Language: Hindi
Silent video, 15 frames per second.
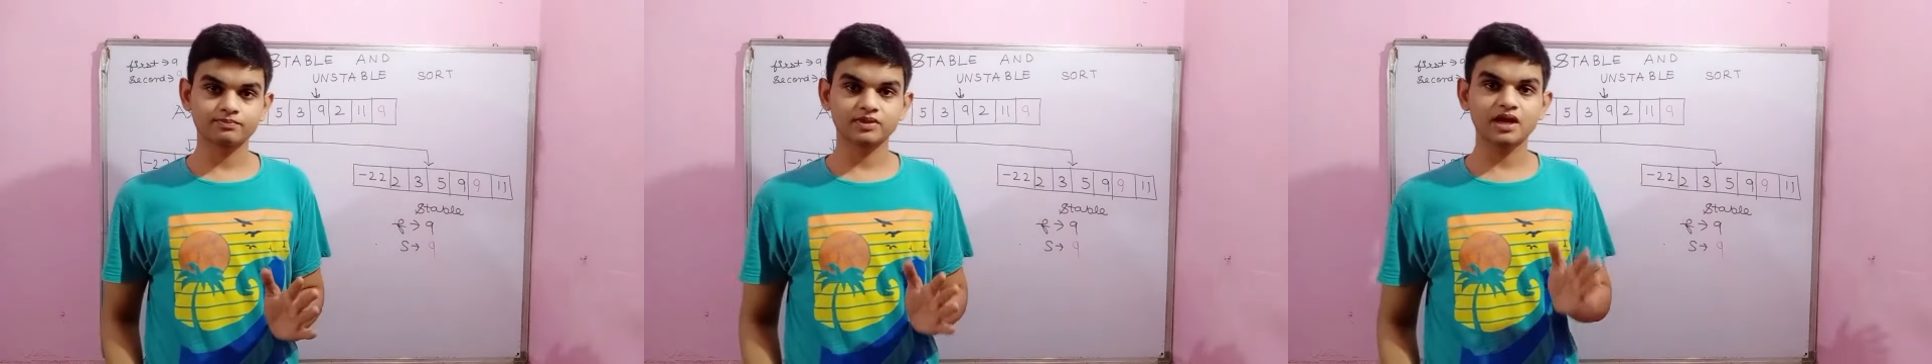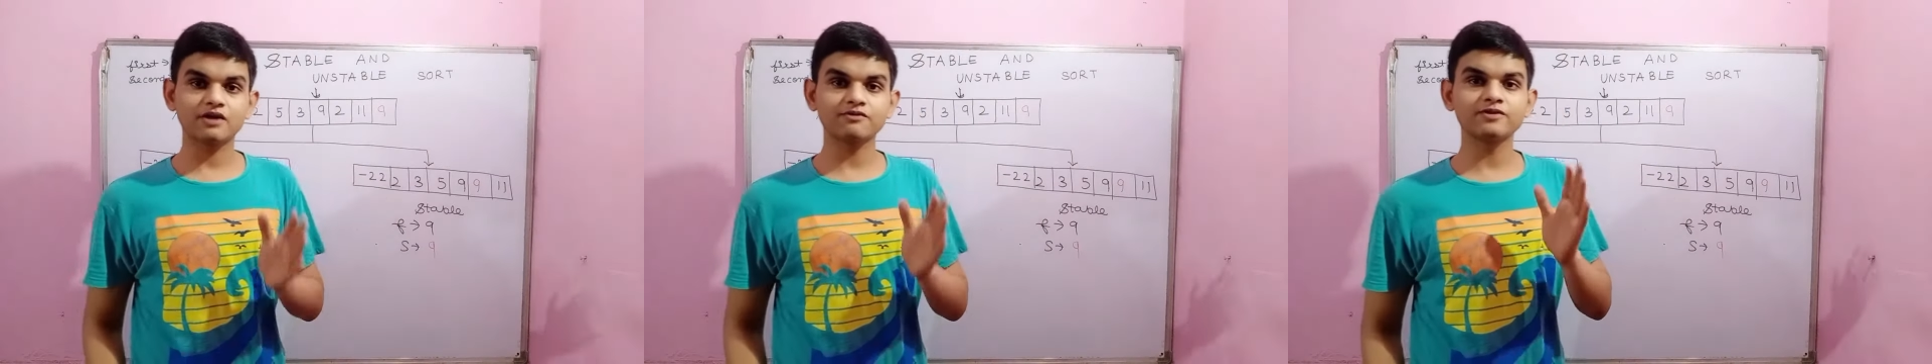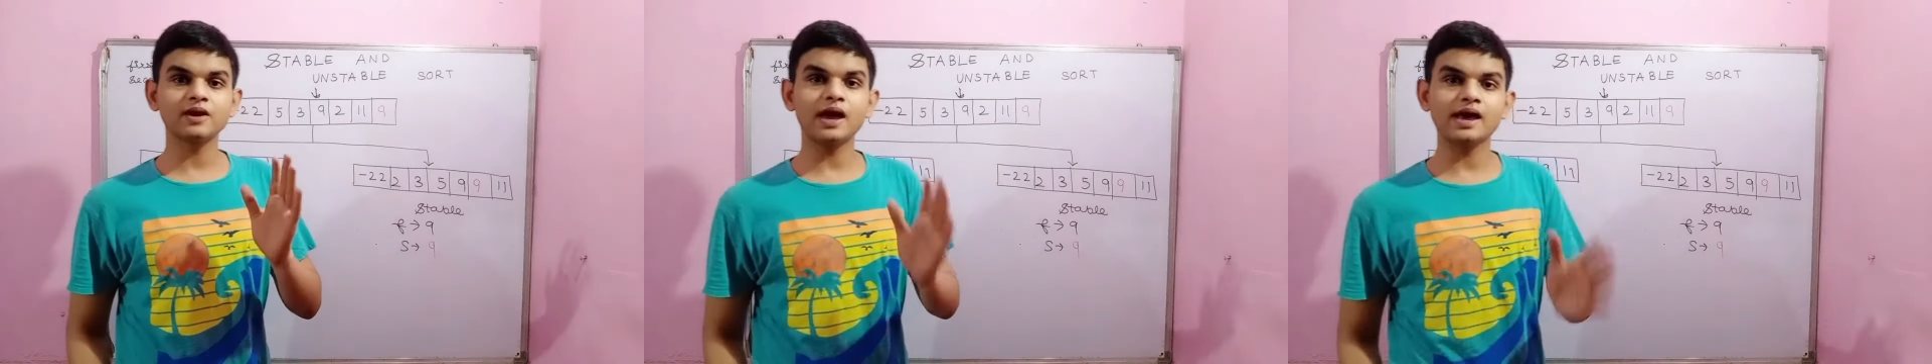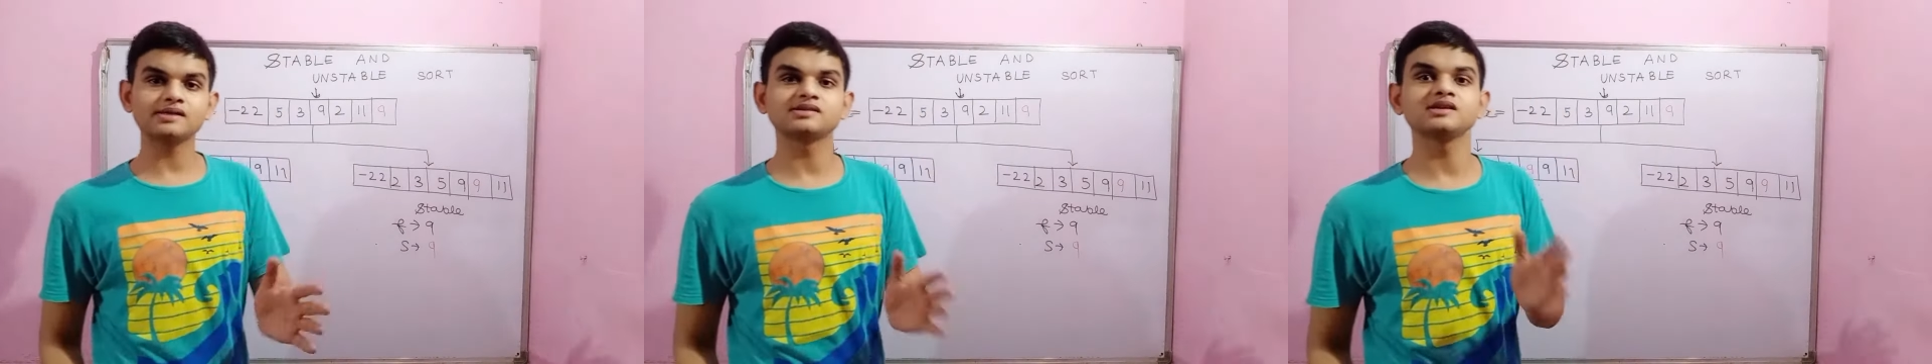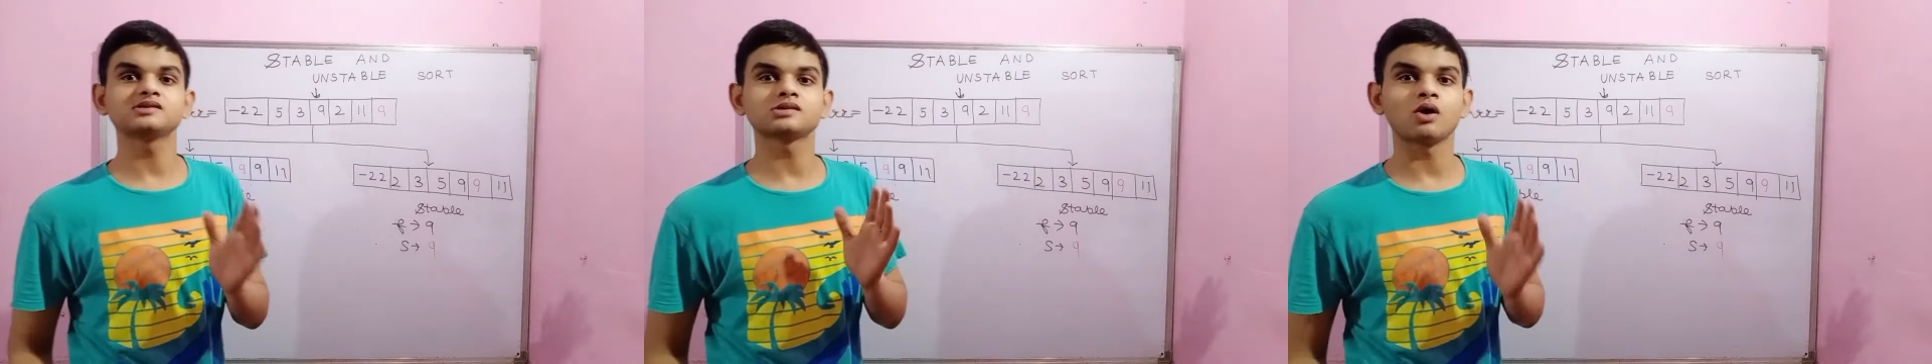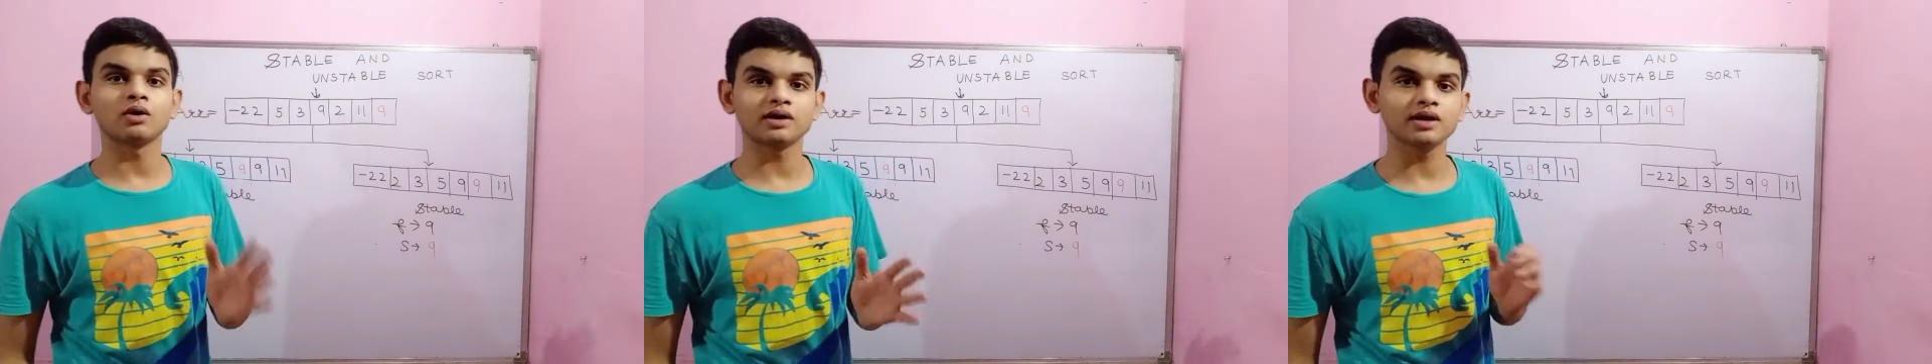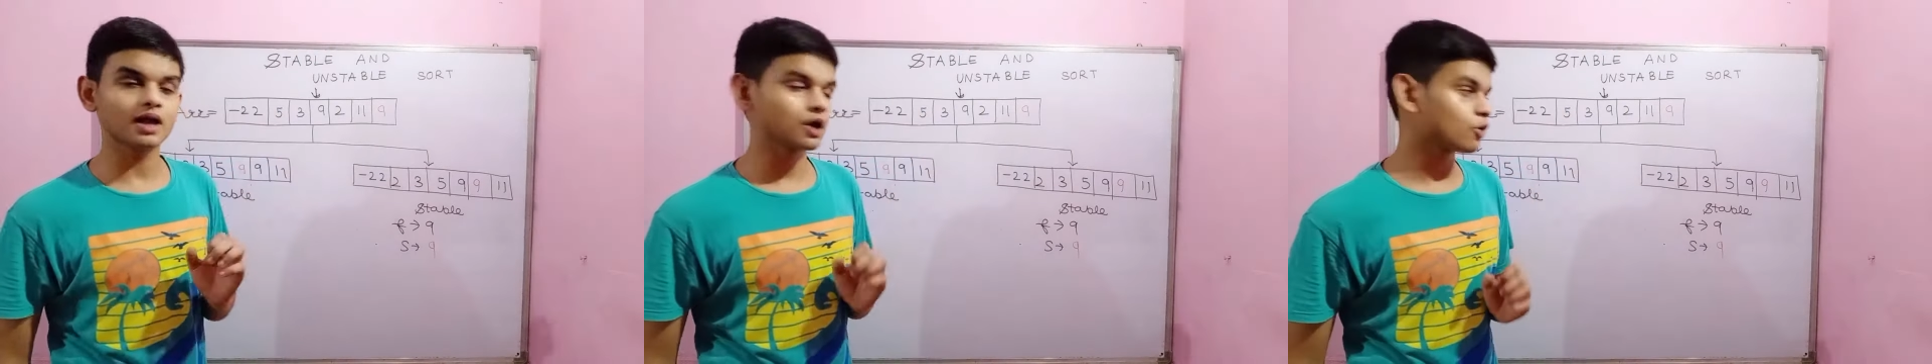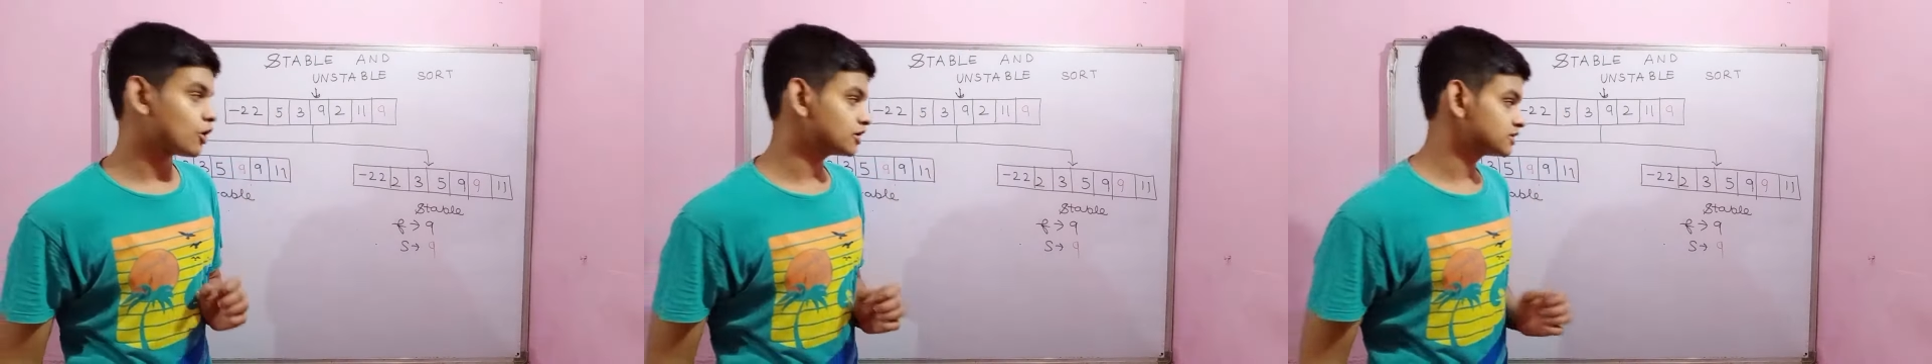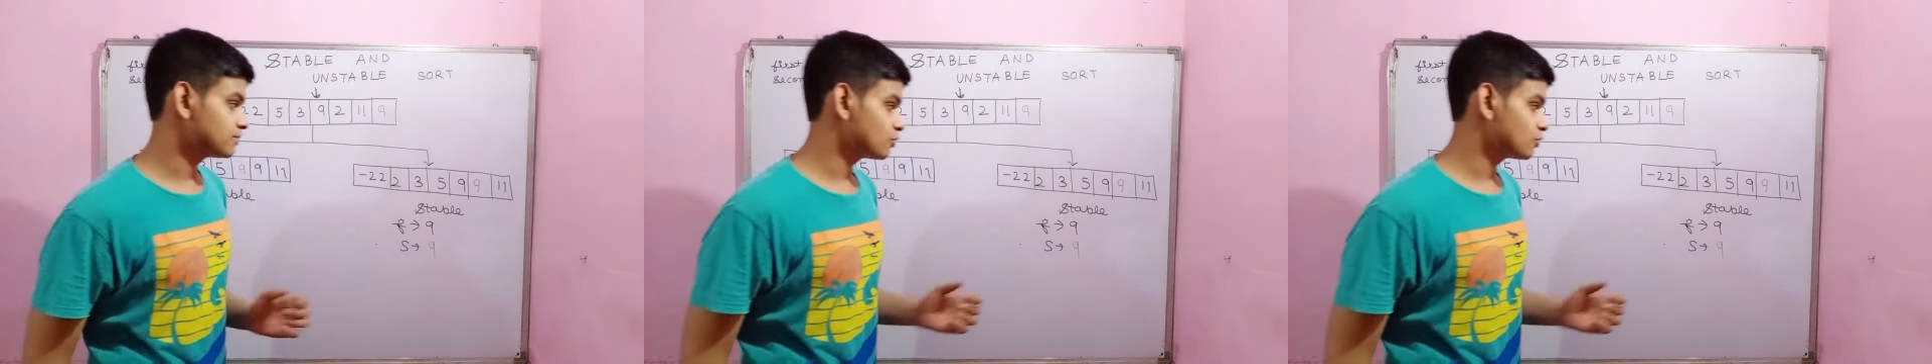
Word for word: या फिर ऐसी सॉर्टिंग एल्गोरिथम